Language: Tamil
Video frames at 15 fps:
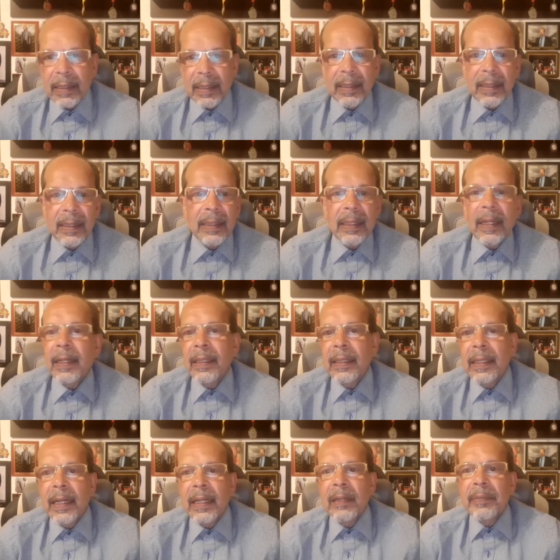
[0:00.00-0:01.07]

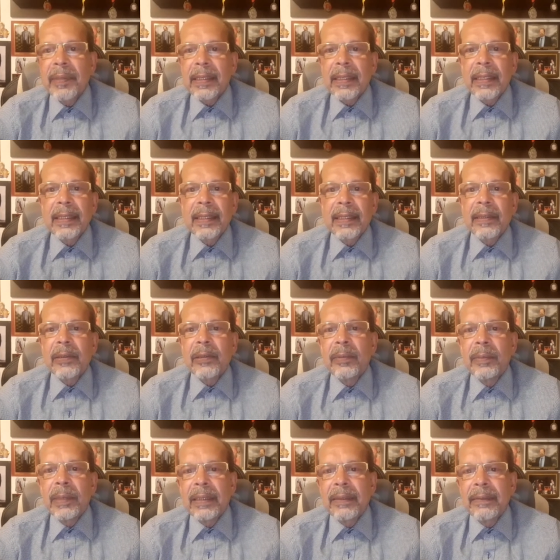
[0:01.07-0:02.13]
வைக்கிறதுக்காக நாங்கள் பேசி
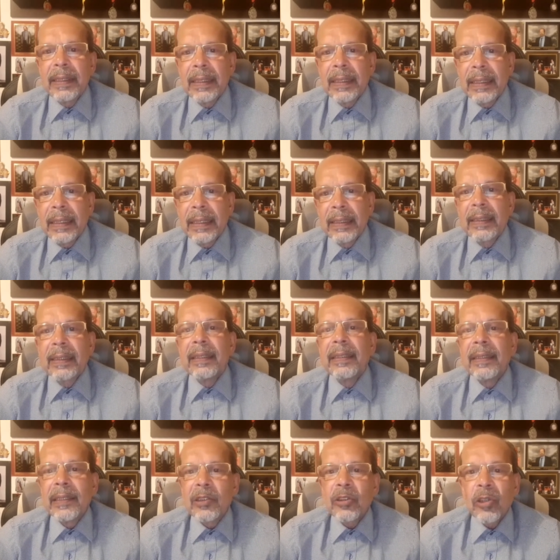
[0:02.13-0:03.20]
இருக்கின்றோம் அந்த விடயத்துல
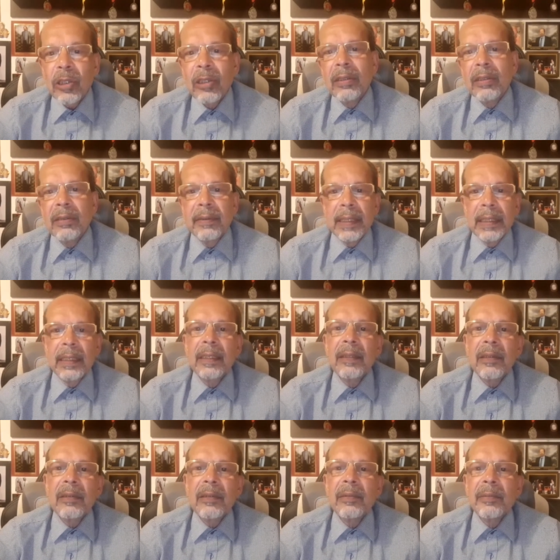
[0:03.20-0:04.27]
இந்த சொல்லு வந்து
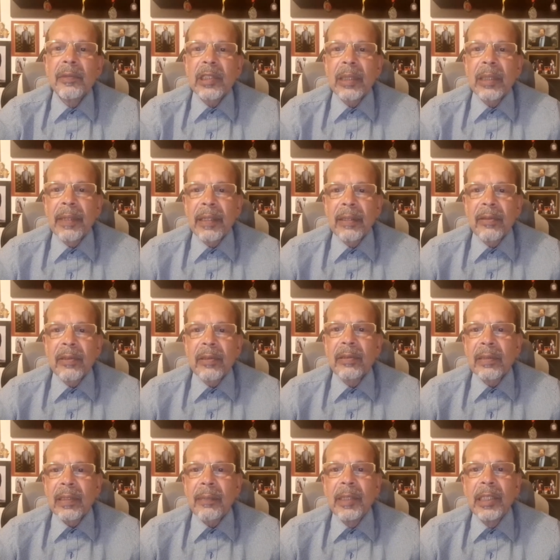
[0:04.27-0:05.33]
ஒரு முக்கியமான ஒரு
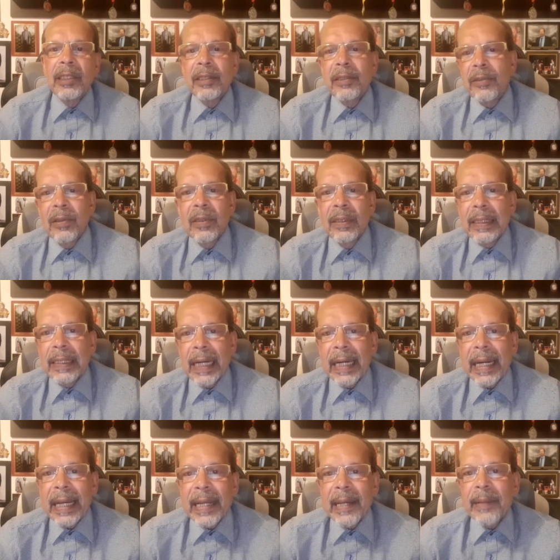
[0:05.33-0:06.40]
தமிழ் சொல்லு
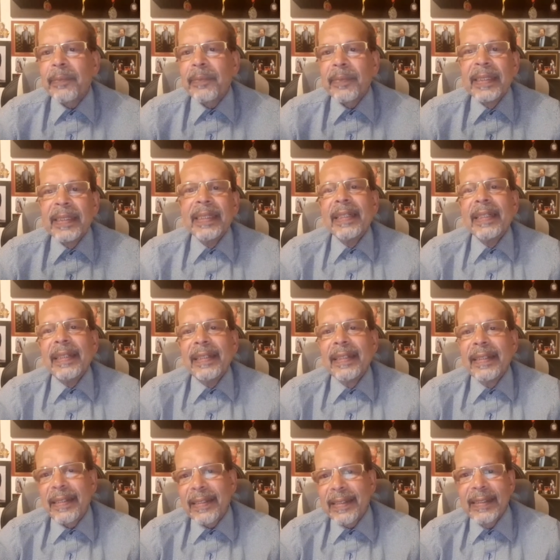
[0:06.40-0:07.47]
கணயம்
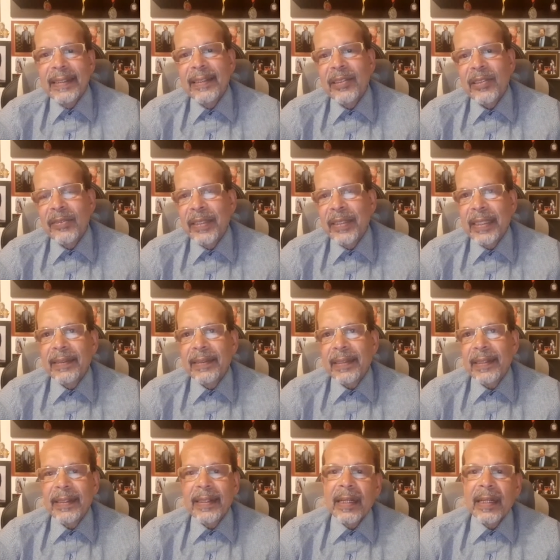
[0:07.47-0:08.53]
என்ற ஒரு
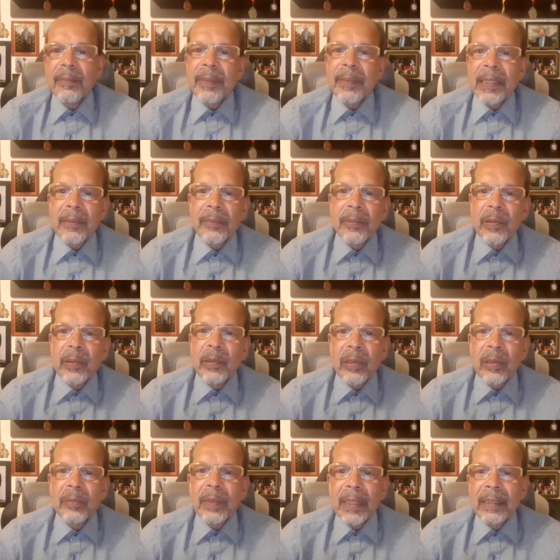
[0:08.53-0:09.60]
விடயத்தை நாங்கள் பேச போகிறோம்
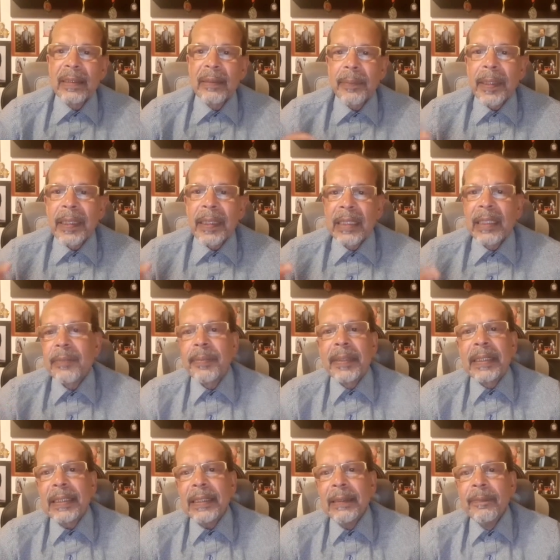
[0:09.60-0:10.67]
பகுதியை
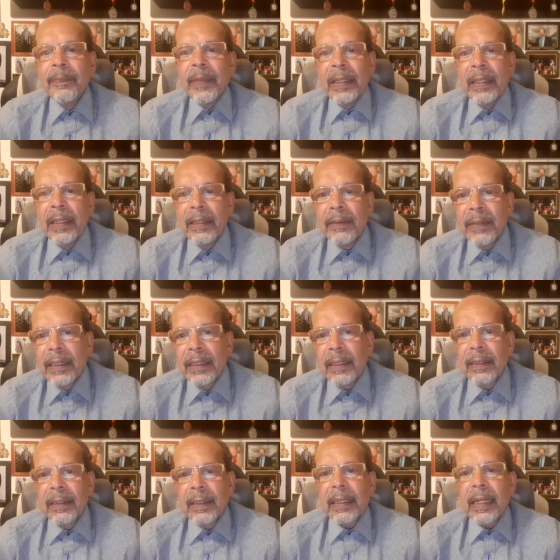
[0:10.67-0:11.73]
பற்றி எனவே
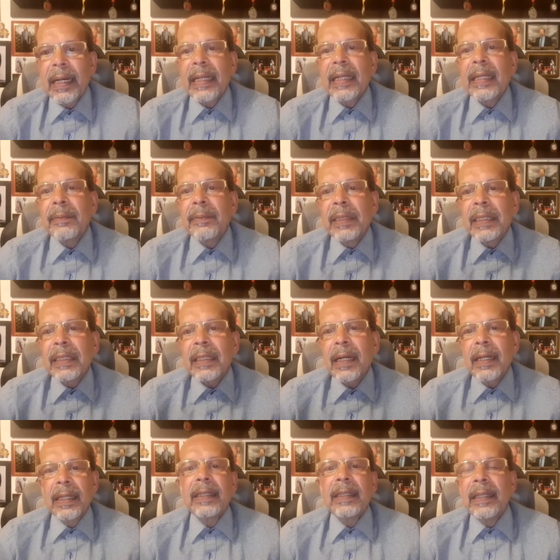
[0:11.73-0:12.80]
அந்த கணியம்
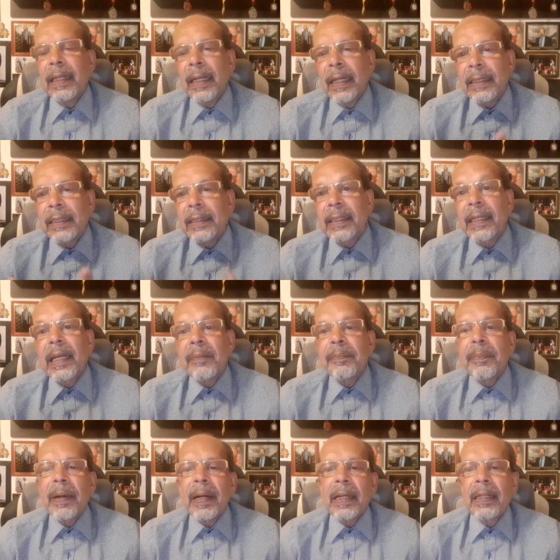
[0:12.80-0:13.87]
என்றால் என்ன அதன்
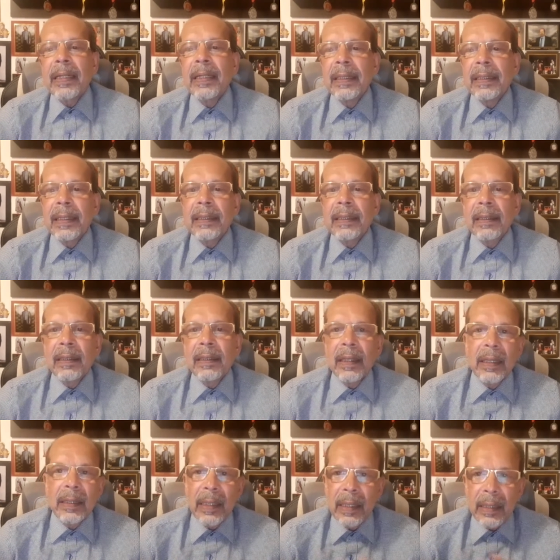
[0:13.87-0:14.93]
செயல்பாடுகள் அந்த
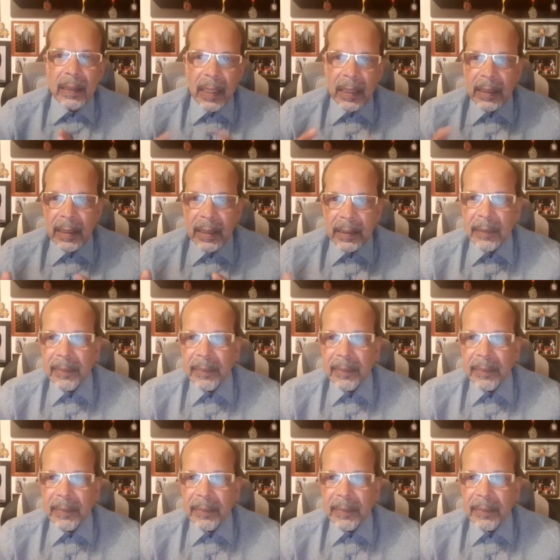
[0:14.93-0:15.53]
அதனுடைய